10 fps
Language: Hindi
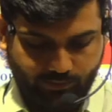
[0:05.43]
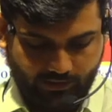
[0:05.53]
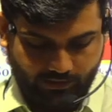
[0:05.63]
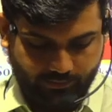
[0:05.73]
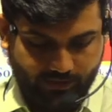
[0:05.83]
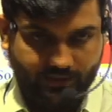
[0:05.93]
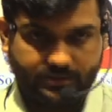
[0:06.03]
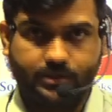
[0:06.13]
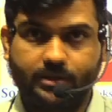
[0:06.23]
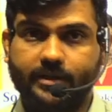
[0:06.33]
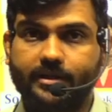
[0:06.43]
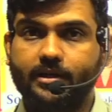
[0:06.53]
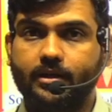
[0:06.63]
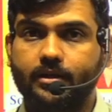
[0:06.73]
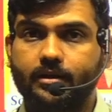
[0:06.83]
तुम्हारा बीआरसी का
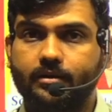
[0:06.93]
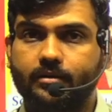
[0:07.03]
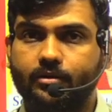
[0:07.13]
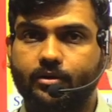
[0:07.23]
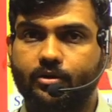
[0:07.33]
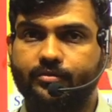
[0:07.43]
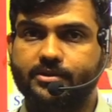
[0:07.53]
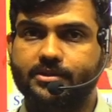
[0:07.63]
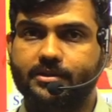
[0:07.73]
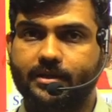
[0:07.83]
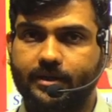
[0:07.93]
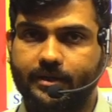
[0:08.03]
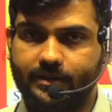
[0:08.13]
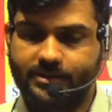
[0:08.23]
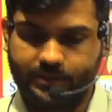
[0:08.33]
टेक्निकल ऑफिसर का
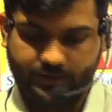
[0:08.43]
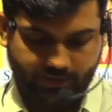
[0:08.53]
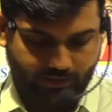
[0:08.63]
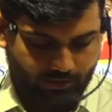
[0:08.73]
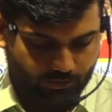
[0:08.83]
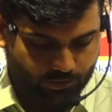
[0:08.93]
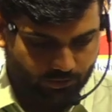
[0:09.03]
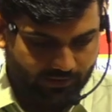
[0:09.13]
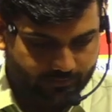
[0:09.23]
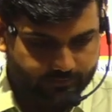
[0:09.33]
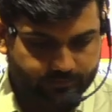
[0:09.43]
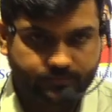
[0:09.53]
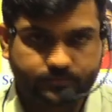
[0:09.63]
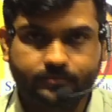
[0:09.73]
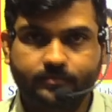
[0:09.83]
रिजल्ट अनाउंस हुआ
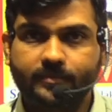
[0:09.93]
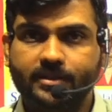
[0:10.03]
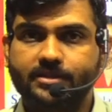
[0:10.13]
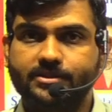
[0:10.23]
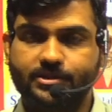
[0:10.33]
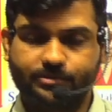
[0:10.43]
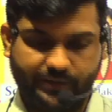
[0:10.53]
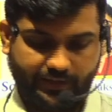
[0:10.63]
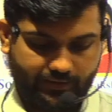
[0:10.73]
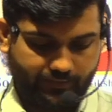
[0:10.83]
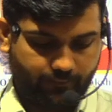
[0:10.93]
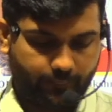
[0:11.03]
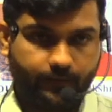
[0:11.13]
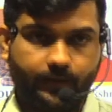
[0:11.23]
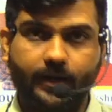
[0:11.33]
जिसमें
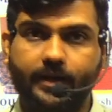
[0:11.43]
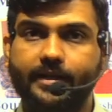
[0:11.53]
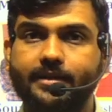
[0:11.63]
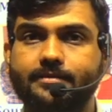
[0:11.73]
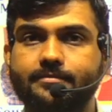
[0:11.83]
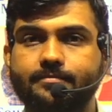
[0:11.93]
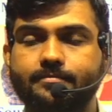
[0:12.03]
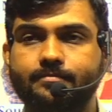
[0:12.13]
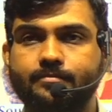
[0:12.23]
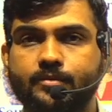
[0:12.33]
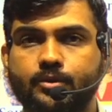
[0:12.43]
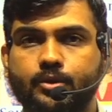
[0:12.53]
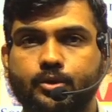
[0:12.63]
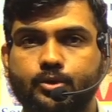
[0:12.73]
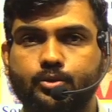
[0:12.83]
अगेन
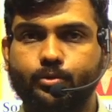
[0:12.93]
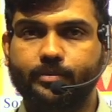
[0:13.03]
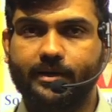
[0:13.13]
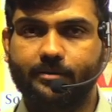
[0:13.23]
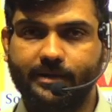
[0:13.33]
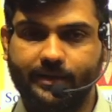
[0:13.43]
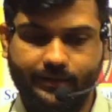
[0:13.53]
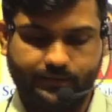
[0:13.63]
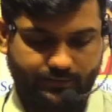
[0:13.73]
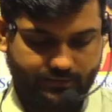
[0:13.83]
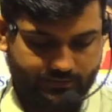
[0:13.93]
तुमने हमें